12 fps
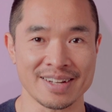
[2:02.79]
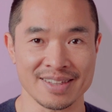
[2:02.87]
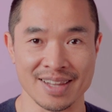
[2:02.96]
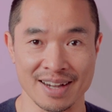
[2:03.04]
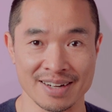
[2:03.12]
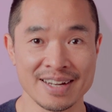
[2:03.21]
理
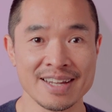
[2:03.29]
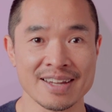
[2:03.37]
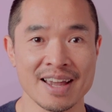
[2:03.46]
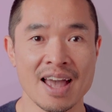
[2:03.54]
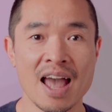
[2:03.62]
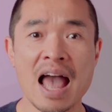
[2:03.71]
能
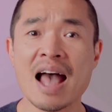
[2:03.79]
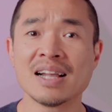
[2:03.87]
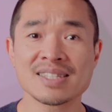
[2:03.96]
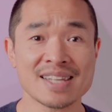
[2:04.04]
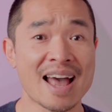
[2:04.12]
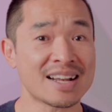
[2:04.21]
力，
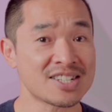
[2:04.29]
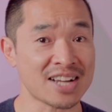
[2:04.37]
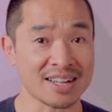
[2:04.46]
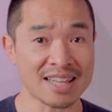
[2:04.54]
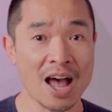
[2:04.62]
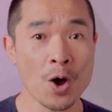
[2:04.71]
在
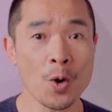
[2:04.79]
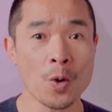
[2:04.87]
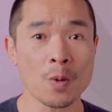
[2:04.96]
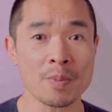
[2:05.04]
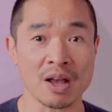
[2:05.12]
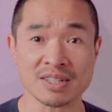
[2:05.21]
长大
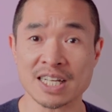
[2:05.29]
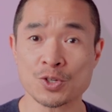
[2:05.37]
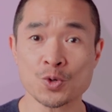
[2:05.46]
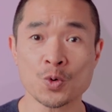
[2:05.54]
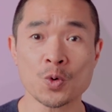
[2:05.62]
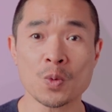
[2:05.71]
后表现
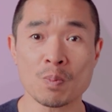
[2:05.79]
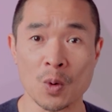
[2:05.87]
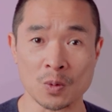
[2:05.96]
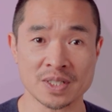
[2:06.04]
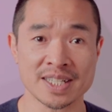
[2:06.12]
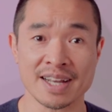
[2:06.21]
出
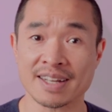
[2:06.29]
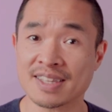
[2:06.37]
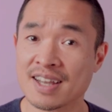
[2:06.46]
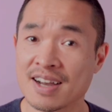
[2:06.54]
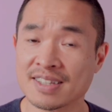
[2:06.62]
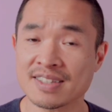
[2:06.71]
某些
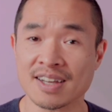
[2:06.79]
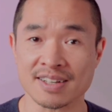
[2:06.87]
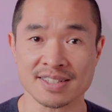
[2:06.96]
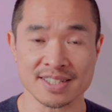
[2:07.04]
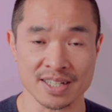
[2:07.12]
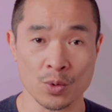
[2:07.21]
特定
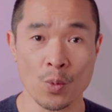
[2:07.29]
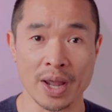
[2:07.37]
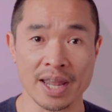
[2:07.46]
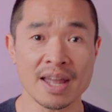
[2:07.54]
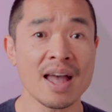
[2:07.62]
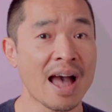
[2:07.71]
的行
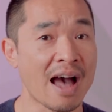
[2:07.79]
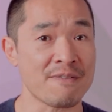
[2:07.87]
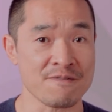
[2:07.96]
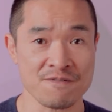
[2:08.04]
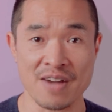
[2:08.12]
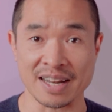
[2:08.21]
为
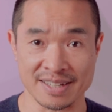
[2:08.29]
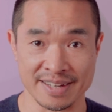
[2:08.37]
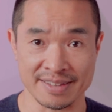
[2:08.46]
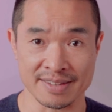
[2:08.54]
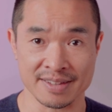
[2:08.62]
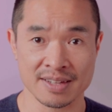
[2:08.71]
和反
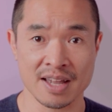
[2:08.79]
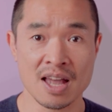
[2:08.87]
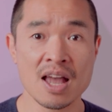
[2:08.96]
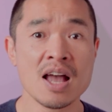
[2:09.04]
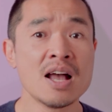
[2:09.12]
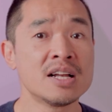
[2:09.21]
应。
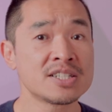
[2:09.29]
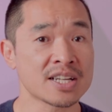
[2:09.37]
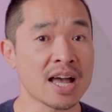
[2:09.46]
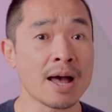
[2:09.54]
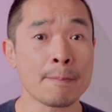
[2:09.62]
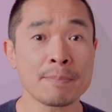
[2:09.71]

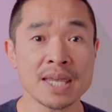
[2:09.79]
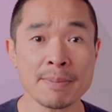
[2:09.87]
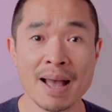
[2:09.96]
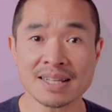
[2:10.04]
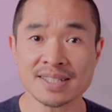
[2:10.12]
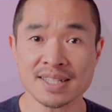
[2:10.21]
这个
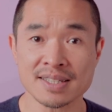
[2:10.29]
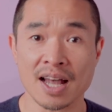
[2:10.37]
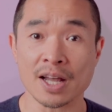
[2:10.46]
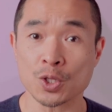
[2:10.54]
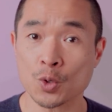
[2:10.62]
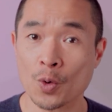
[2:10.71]
批判性
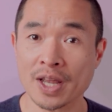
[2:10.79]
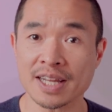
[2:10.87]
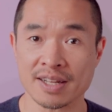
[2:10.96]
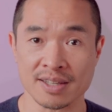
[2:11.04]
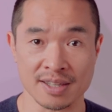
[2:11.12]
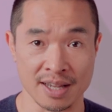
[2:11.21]
的推
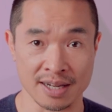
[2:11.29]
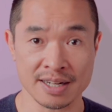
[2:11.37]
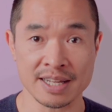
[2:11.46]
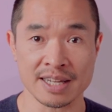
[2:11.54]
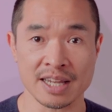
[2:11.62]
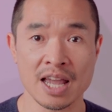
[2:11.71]
理能
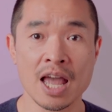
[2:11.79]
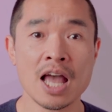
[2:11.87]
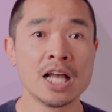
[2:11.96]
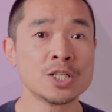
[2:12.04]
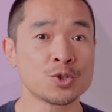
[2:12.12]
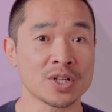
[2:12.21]
力
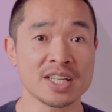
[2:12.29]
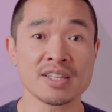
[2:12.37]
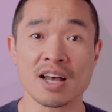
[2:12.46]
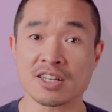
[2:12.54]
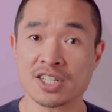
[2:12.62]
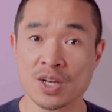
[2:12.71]
决定
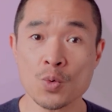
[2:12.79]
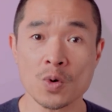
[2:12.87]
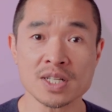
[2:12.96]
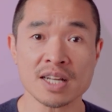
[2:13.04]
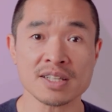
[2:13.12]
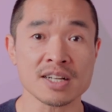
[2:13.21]
了生
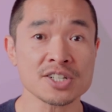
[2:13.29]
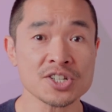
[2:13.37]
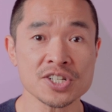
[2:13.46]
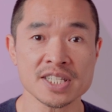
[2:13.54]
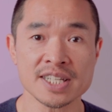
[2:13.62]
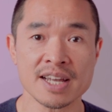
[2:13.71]
活上的
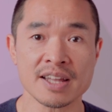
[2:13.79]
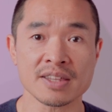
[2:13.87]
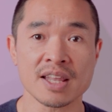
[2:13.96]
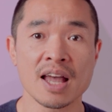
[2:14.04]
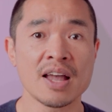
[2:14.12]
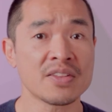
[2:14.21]
事
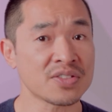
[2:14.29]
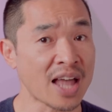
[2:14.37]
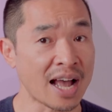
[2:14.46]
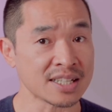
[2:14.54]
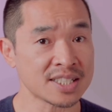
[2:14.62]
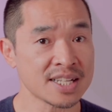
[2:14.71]
件
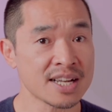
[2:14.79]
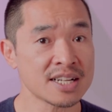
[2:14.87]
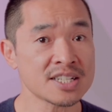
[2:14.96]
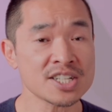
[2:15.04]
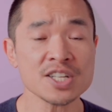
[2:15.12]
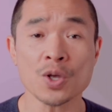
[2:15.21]
哪
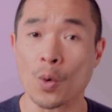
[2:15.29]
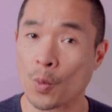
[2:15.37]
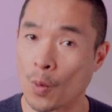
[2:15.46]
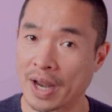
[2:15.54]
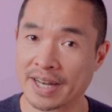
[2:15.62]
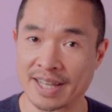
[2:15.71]
些是有
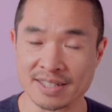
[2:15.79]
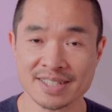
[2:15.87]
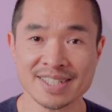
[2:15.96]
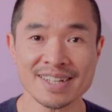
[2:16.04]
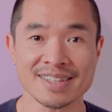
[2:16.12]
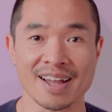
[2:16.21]
关联
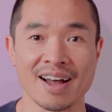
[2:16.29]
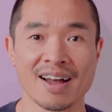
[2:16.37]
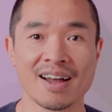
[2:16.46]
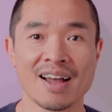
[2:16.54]
性的，